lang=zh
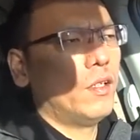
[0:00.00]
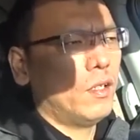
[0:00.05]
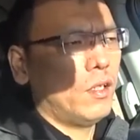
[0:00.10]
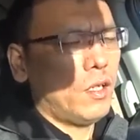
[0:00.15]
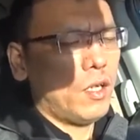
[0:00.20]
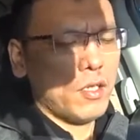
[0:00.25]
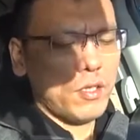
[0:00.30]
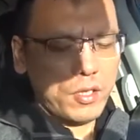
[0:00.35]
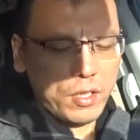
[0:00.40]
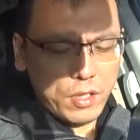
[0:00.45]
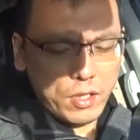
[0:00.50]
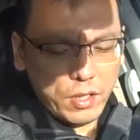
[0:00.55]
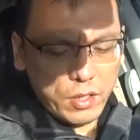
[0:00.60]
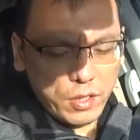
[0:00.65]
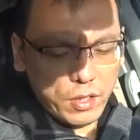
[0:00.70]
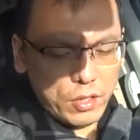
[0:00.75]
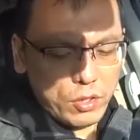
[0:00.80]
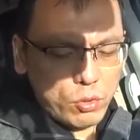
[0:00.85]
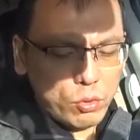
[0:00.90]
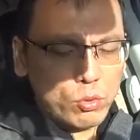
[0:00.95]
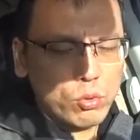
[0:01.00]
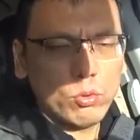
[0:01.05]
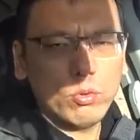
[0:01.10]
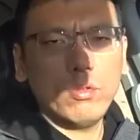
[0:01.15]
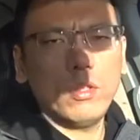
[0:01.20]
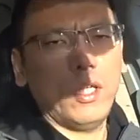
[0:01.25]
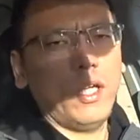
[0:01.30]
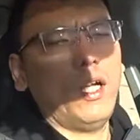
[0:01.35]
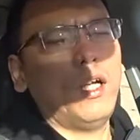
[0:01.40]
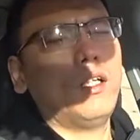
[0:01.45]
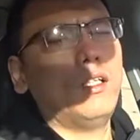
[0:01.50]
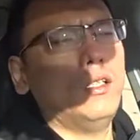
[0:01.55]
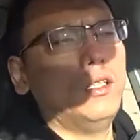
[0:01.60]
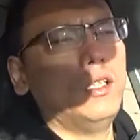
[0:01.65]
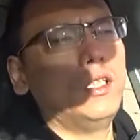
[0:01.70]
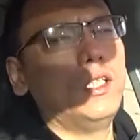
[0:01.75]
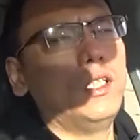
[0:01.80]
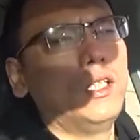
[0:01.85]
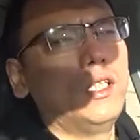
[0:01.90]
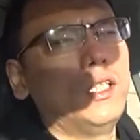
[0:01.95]
而且输出也还可
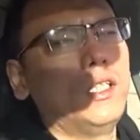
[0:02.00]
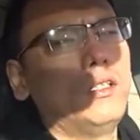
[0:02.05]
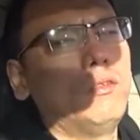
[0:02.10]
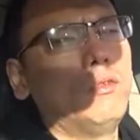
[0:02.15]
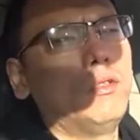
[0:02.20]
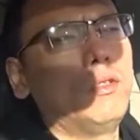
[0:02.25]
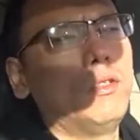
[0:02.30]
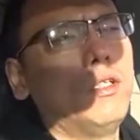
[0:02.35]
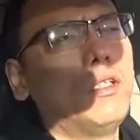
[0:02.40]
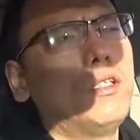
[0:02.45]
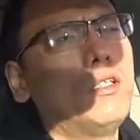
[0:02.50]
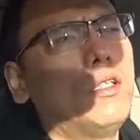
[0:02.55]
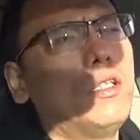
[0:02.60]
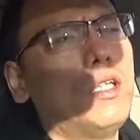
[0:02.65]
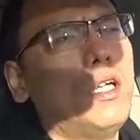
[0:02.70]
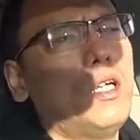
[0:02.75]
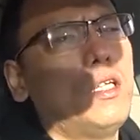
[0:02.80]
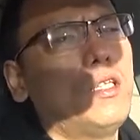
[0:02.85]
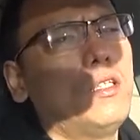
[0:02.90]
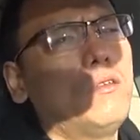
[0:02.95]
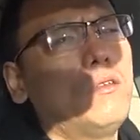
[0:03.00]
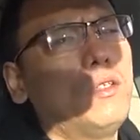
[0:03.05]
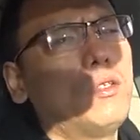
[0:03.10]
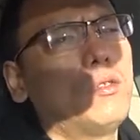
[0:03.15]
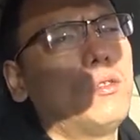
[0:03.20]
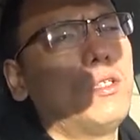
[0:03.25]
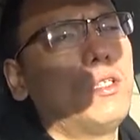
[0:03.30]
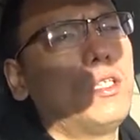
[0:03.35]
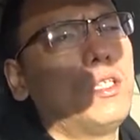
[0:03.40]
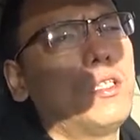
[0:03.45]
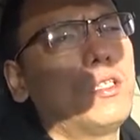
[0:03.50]
以。我觉得个人还是认为说，这